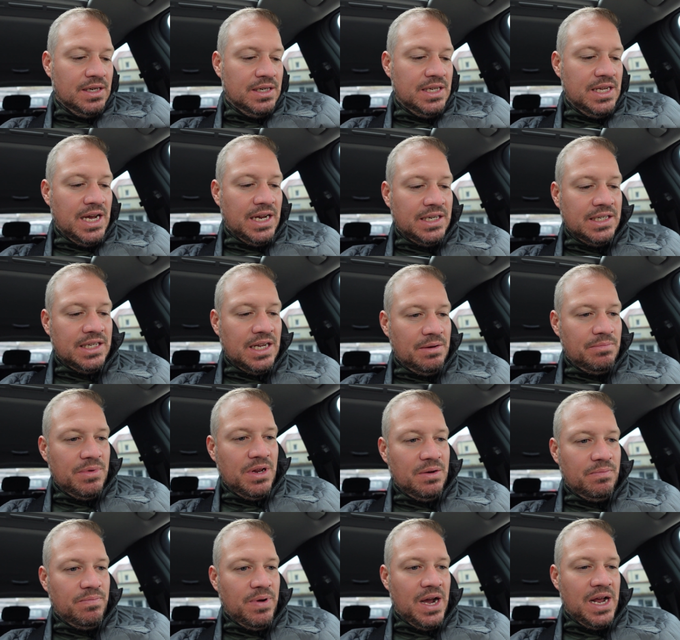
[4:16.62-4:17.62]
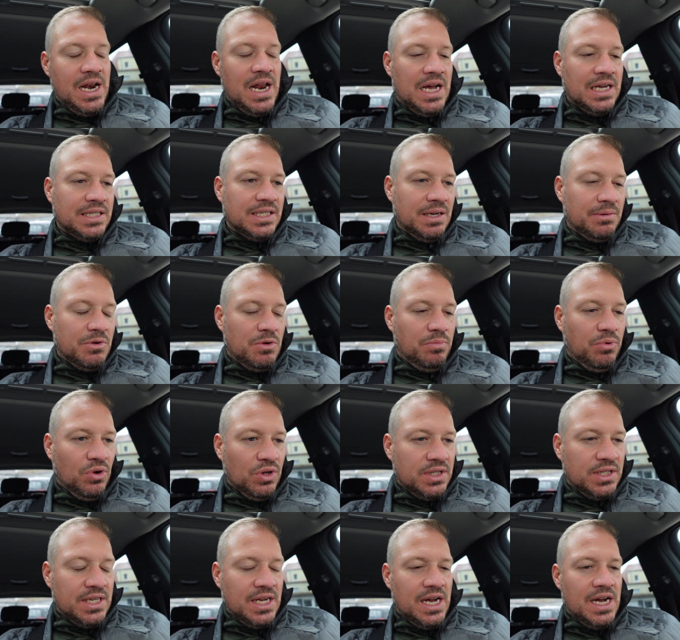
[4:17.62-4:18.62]
Die hatte ich dann mit bei Lars seinem
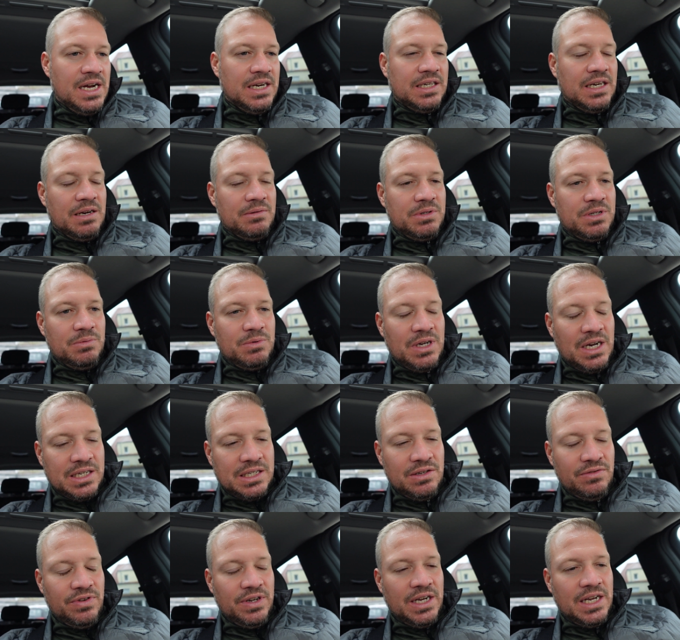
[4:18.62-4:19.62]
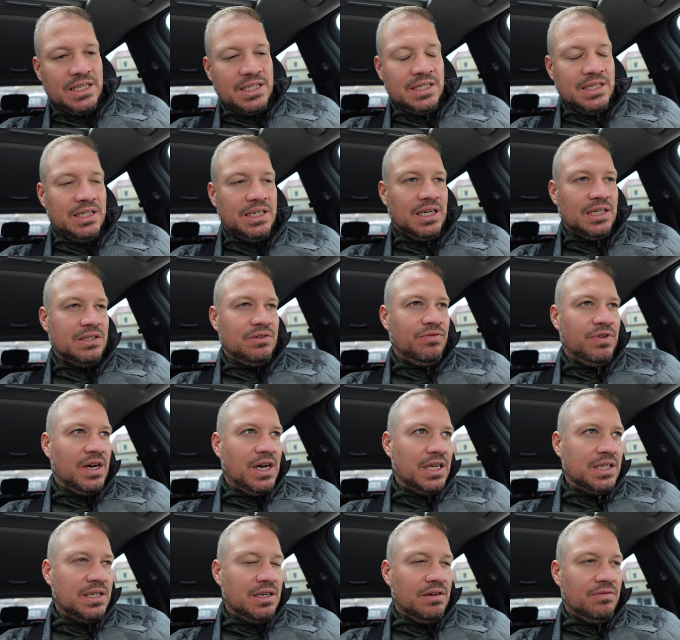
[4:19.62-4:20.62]
Geburtstag. Dann habe ich sie im Taxi vergessen. Der
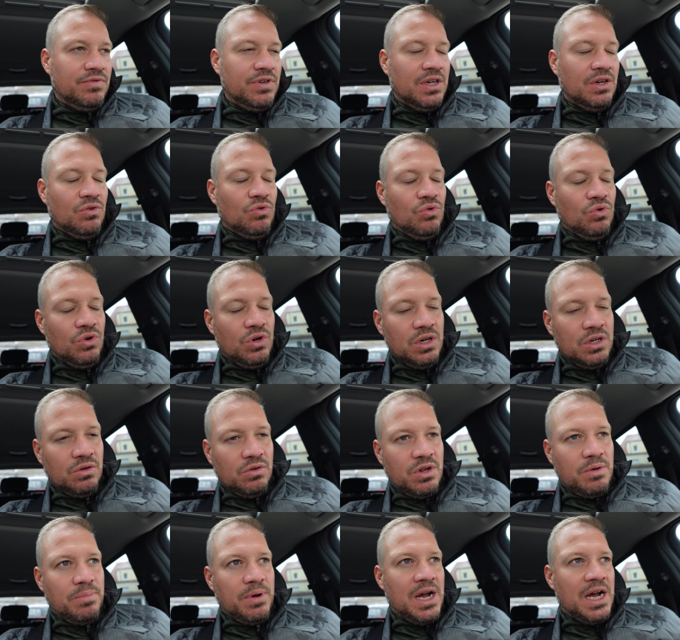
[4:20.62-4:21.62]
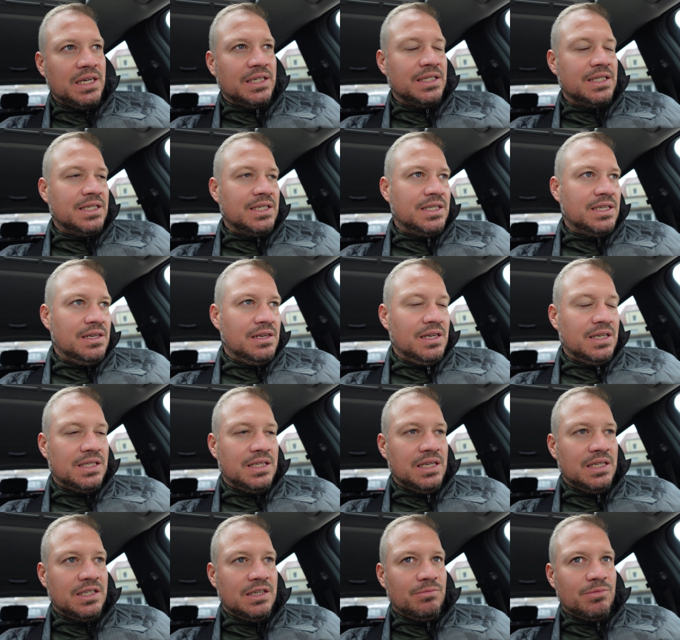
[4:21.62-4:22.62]
Taxifahrer hat die dann wieder geholt und gebracht. Jetzt, ist sie,
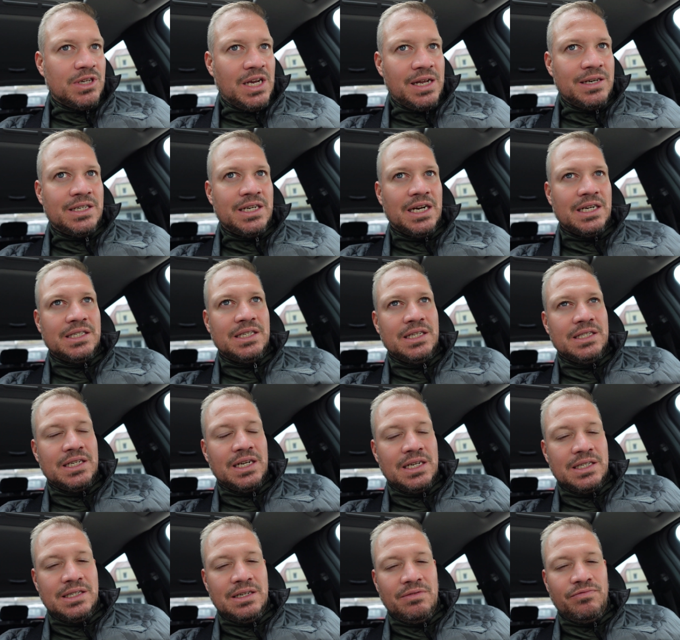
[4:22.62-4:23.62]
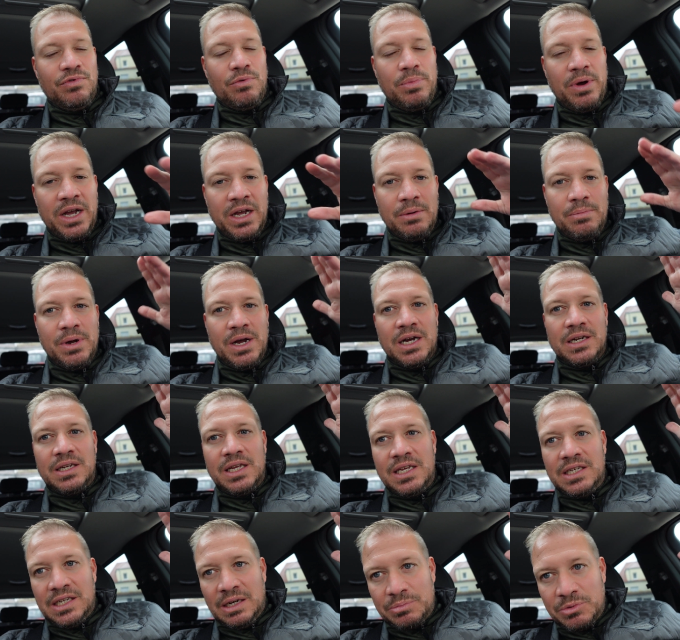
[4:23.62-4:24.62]
jetzt liegt sie im sein Taxi. Jetzt hat er sie vorbeigebracht.
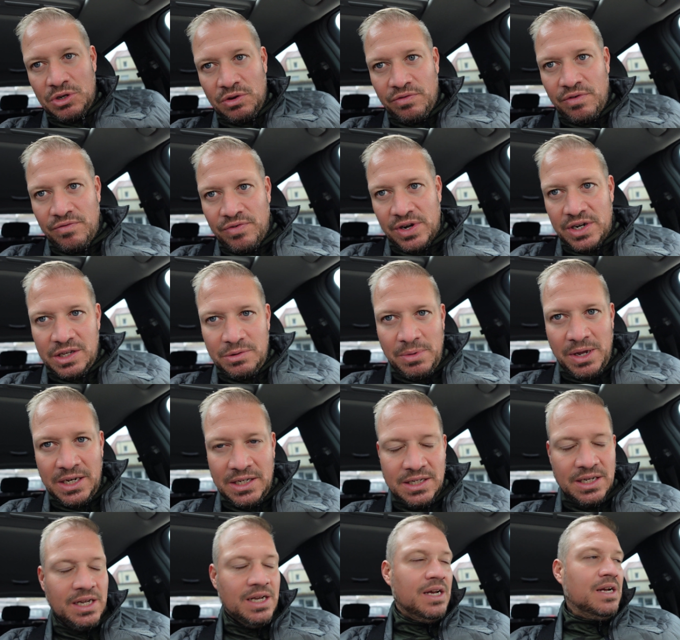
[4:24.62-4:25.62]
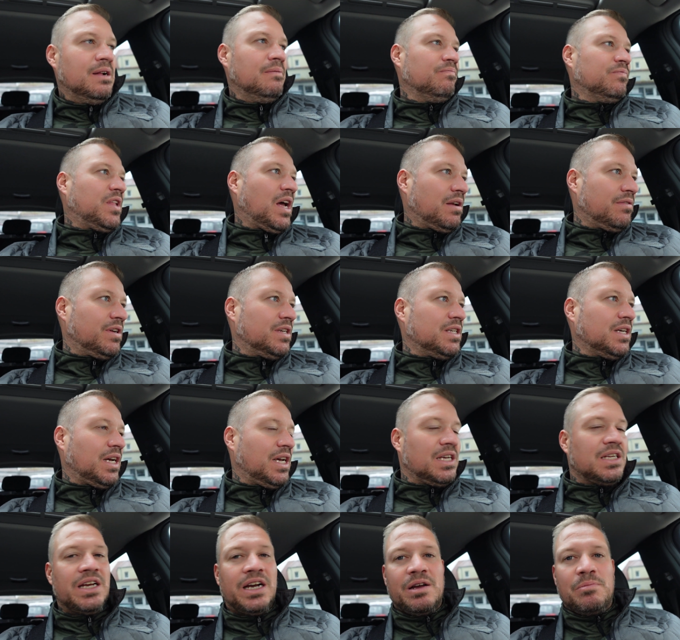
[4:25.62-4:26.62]
Ich habe sie auf jeden Fall nicht mit. Dann, wenn ich eine
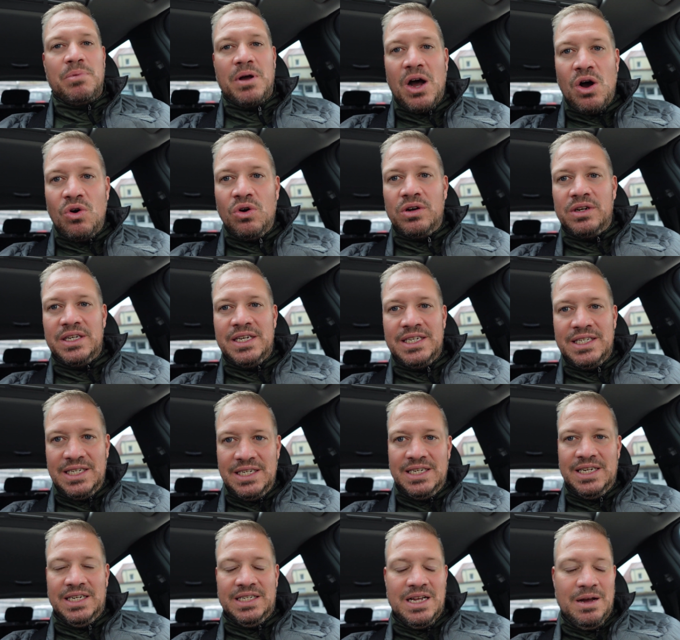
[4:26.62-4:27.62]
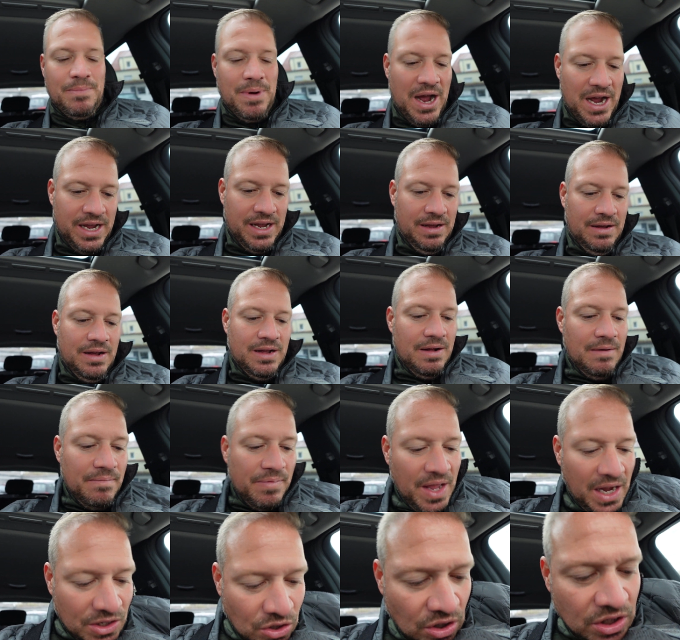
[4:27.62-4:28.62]
Regenjacke brauche, ist sie nicht dabei.
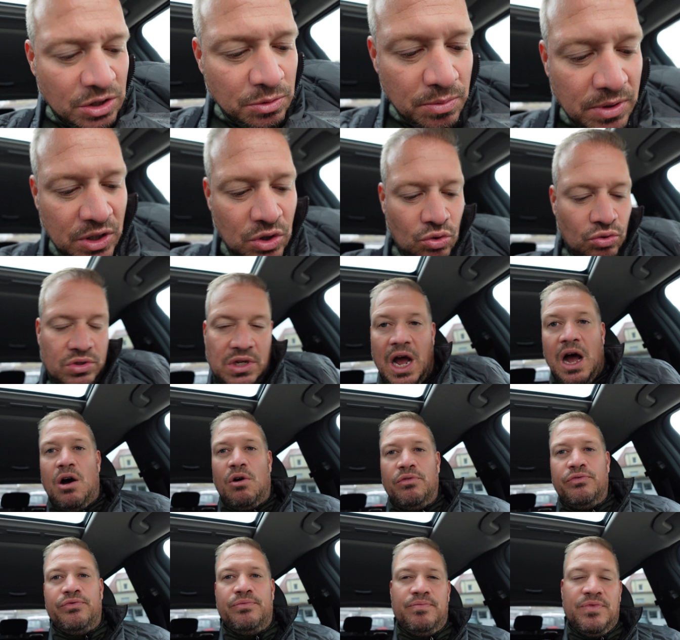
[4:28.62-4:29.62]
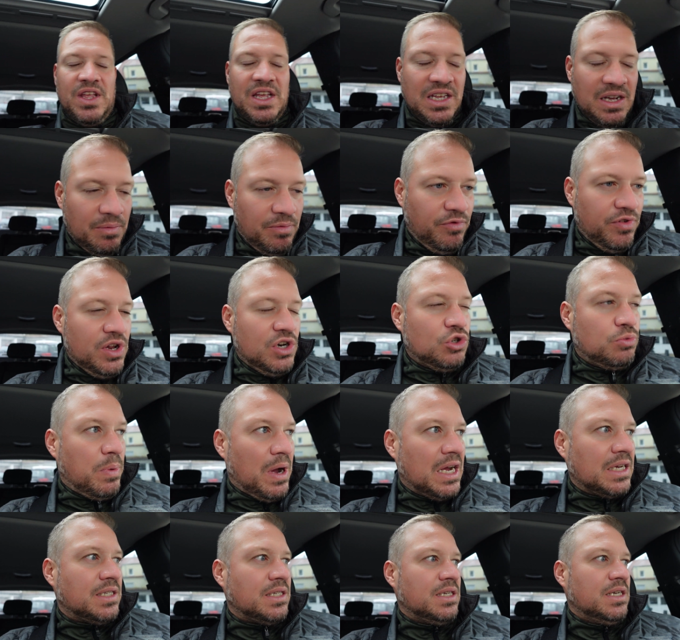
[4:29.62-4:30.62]
Ansonsten bin ich gut drauf. Ich habe viel
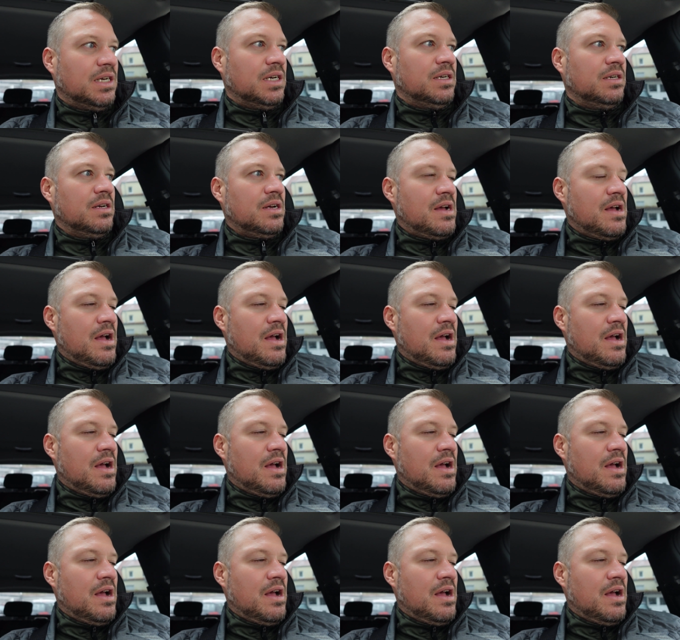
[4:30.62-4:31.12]
Spaß hier.